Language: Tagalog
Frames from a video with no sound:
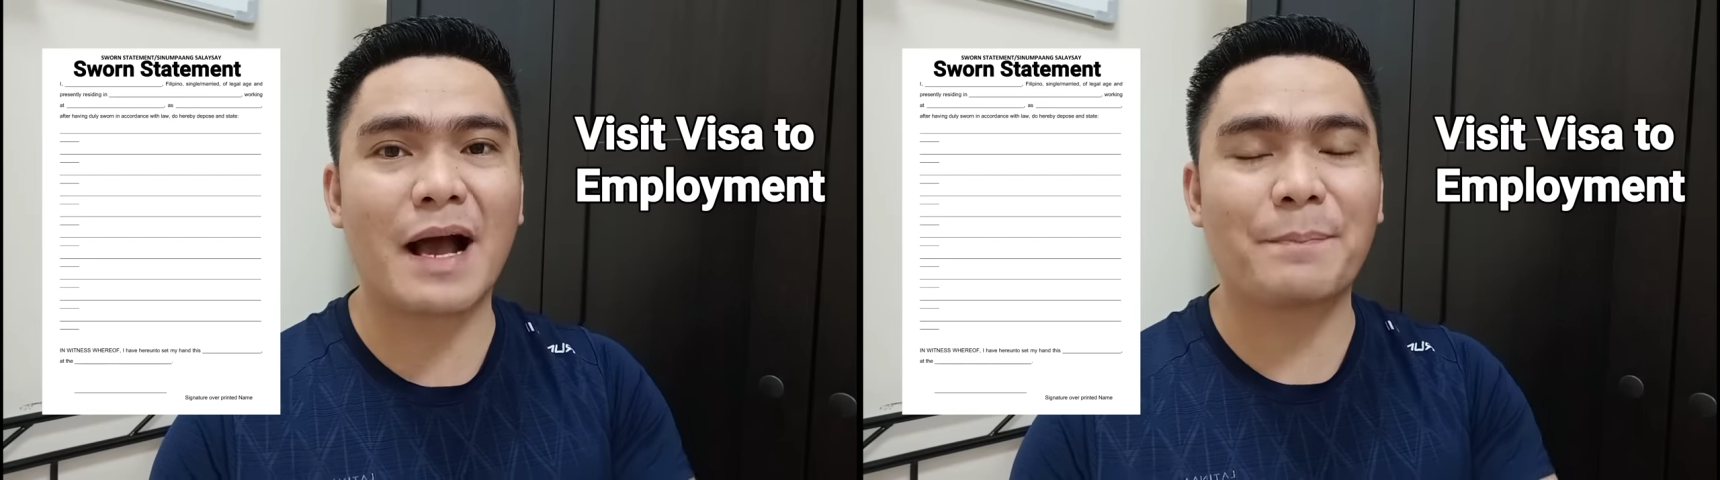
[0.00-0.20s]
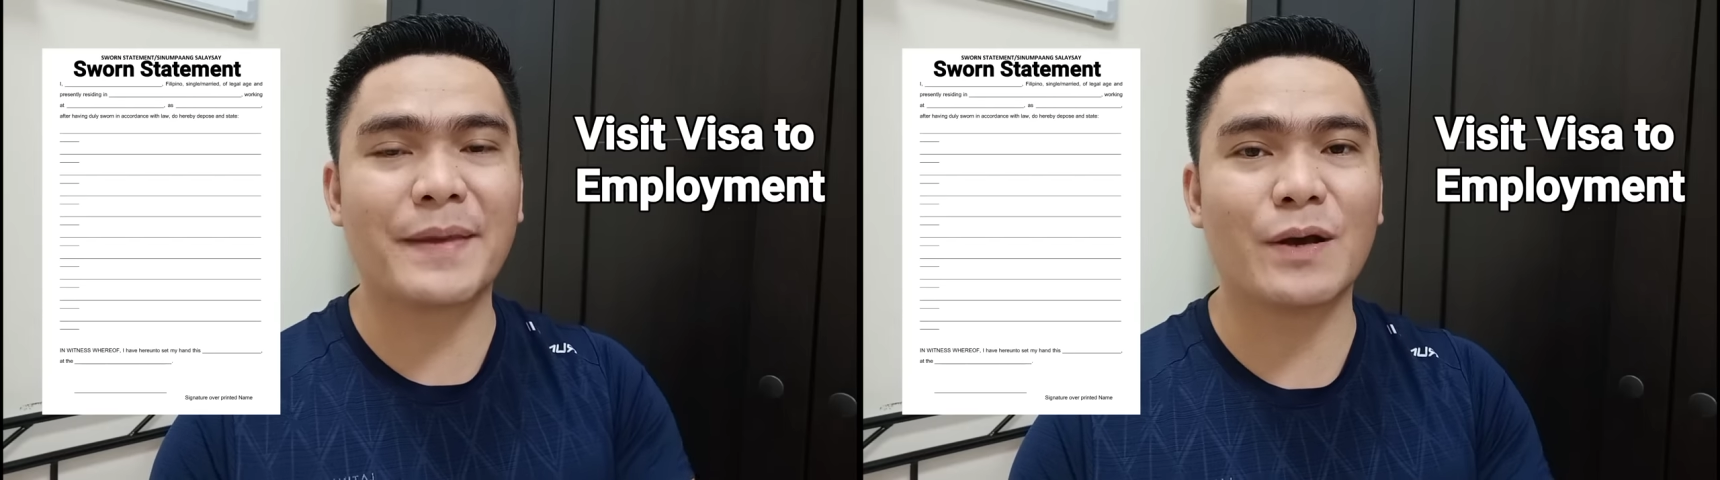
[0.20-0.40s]

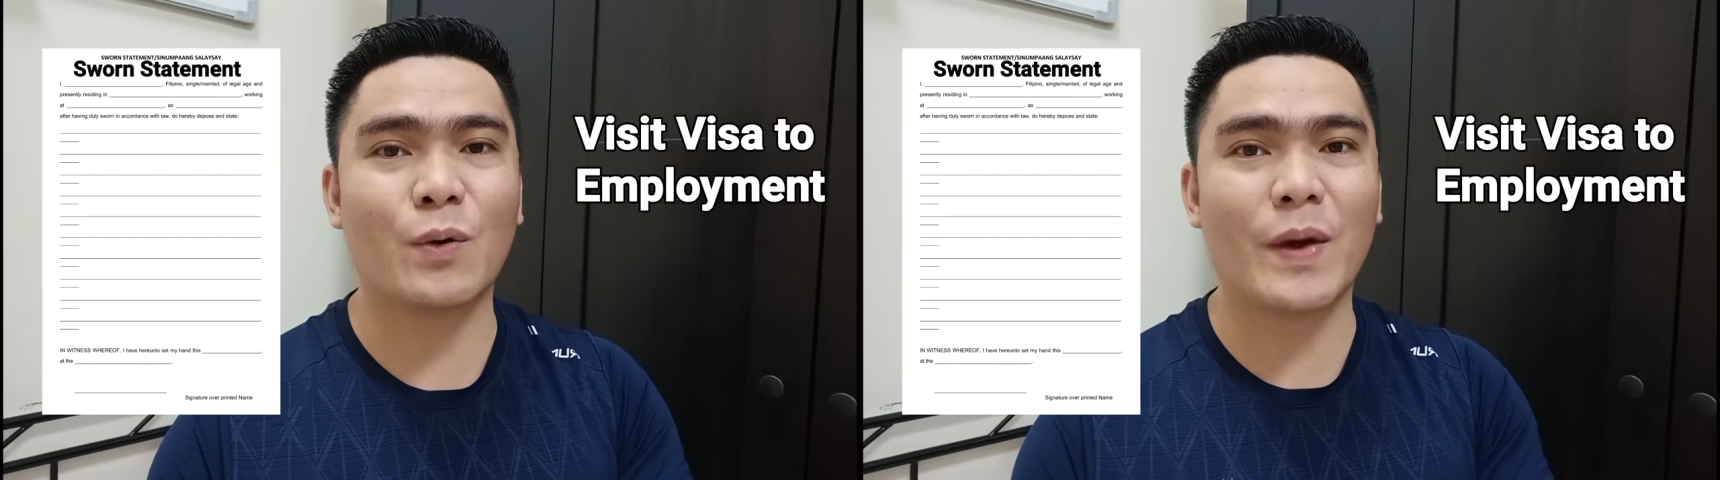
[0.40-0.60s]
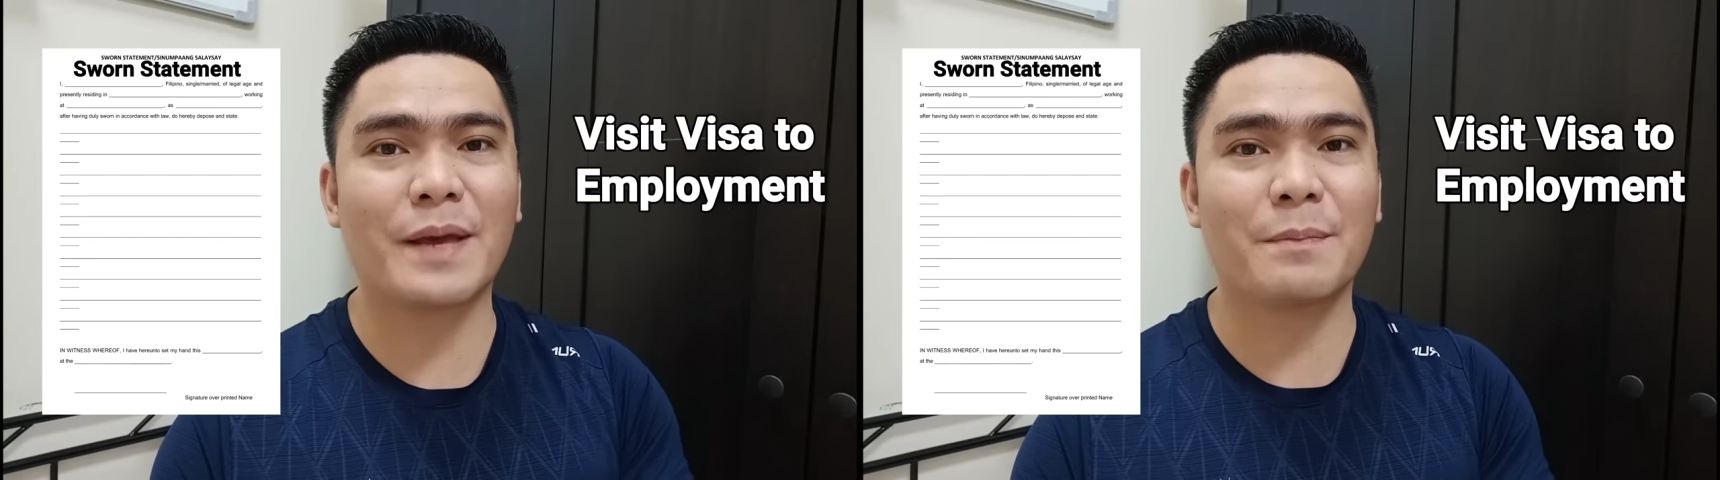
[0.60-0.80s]
mga
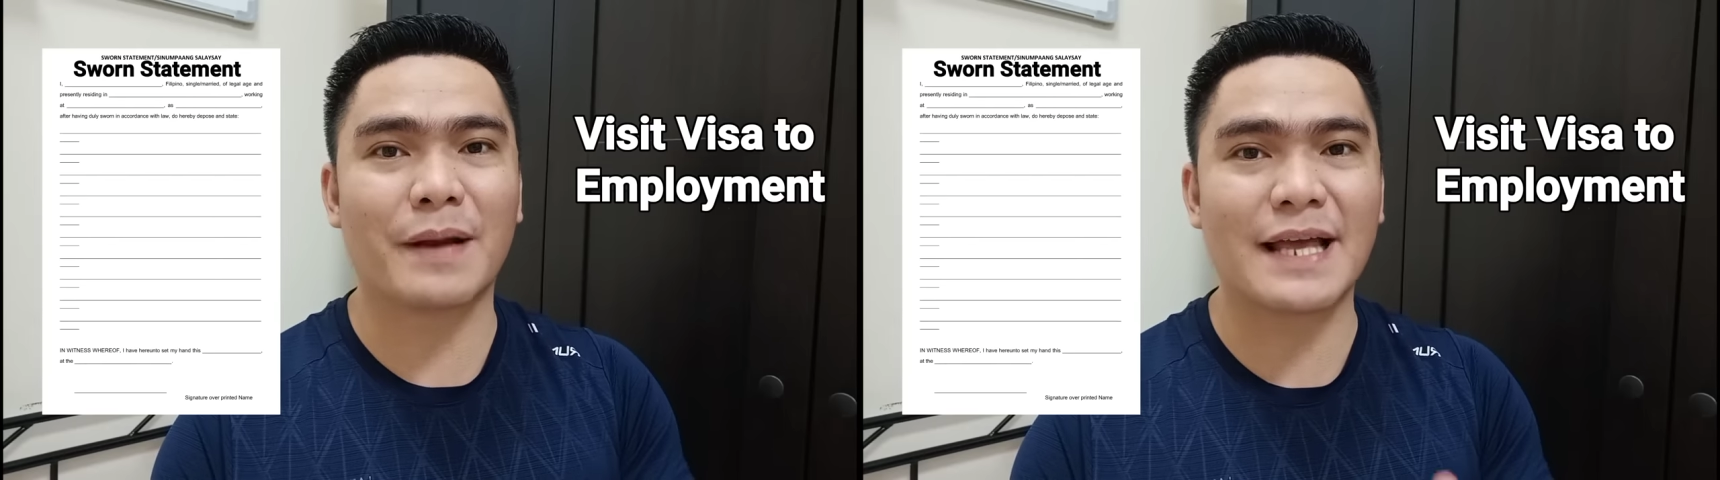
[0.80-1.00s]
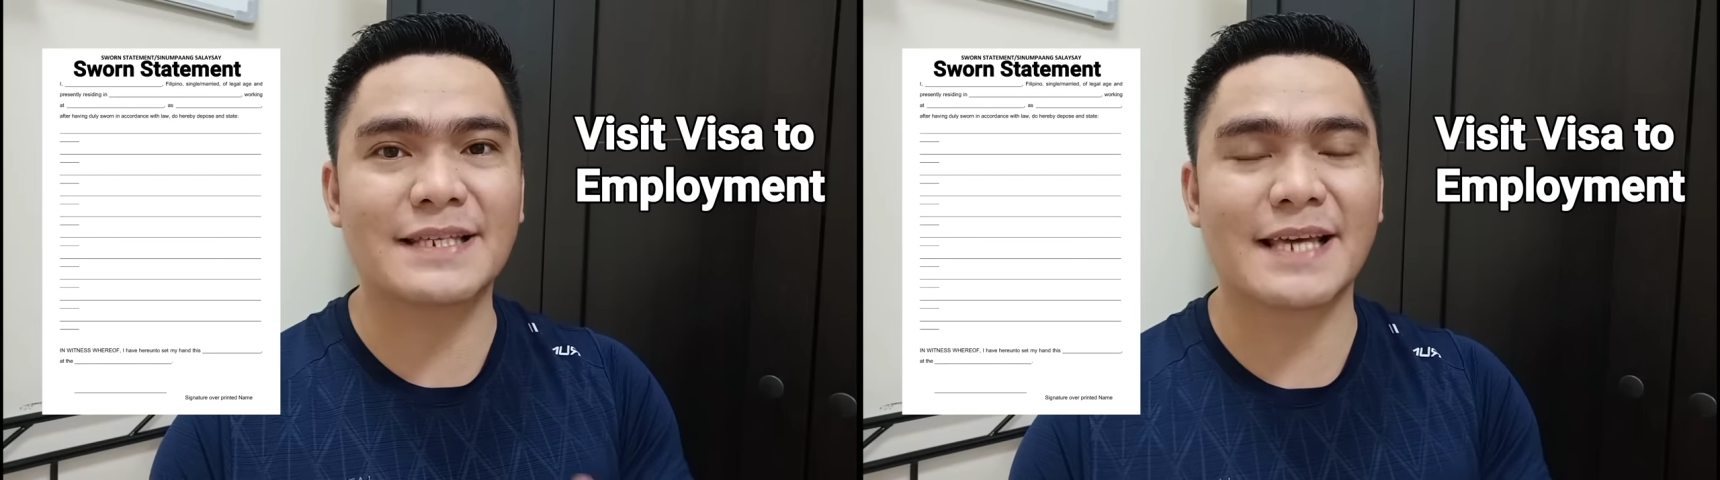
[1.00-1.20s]
POA
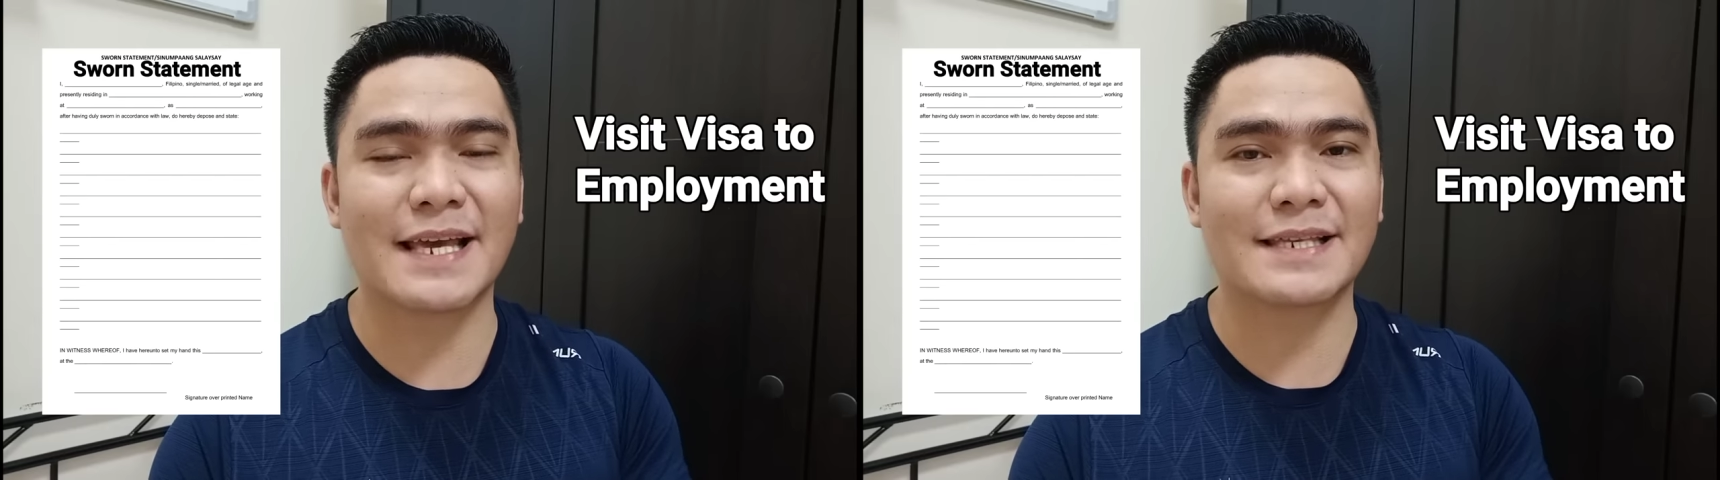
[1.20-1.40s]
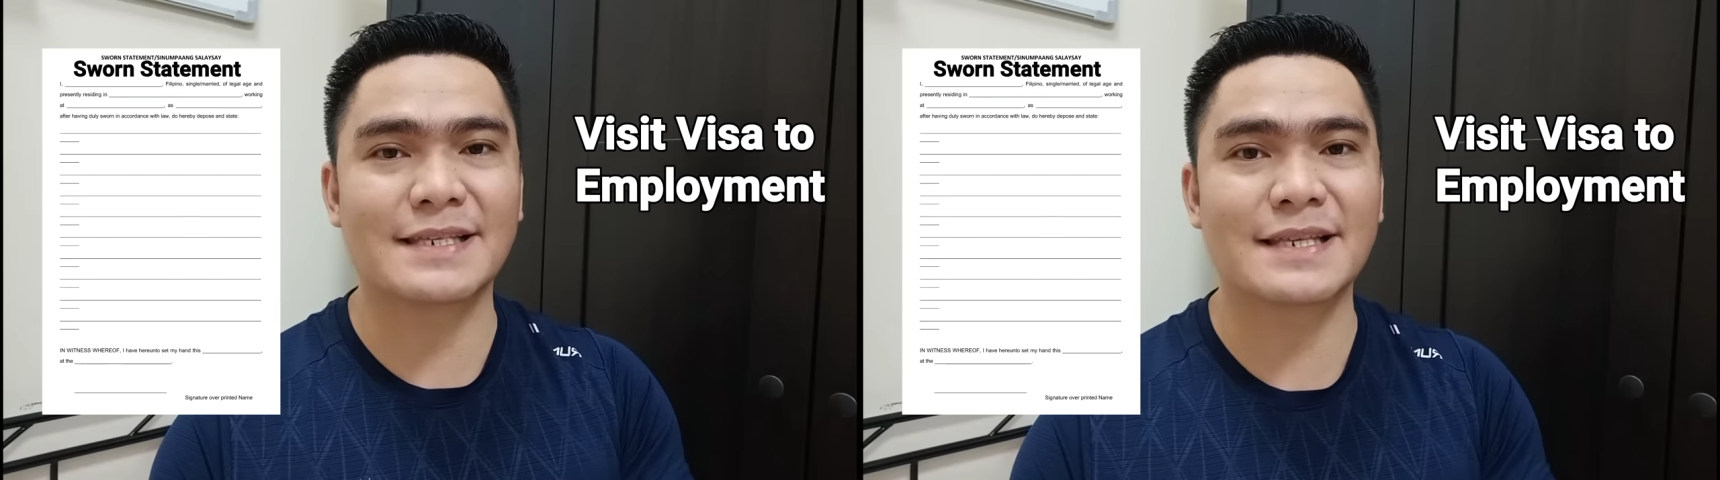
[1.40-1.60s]

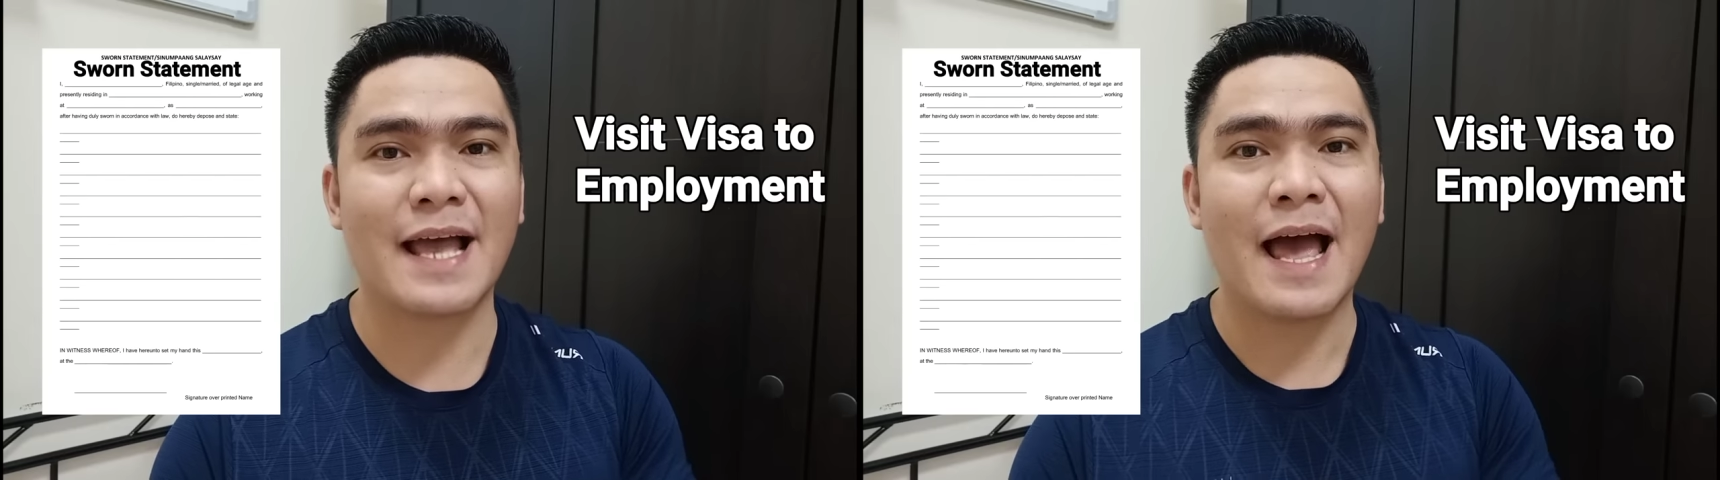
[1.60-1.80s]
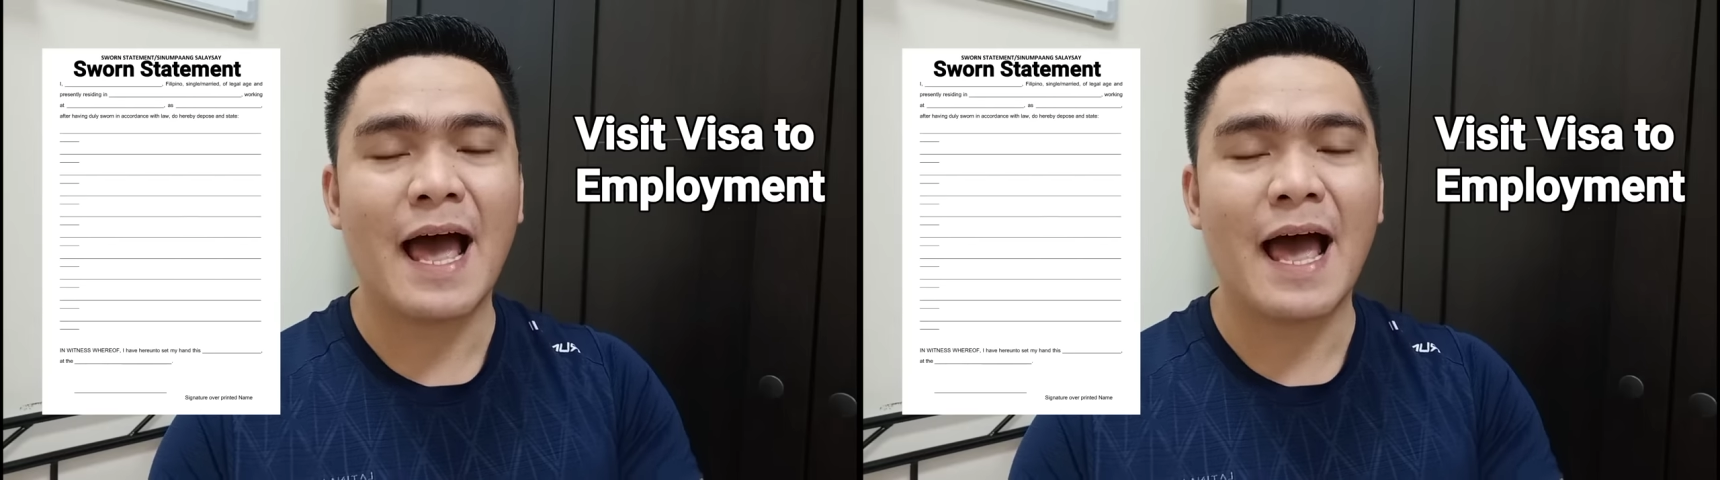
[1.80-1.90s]
branches.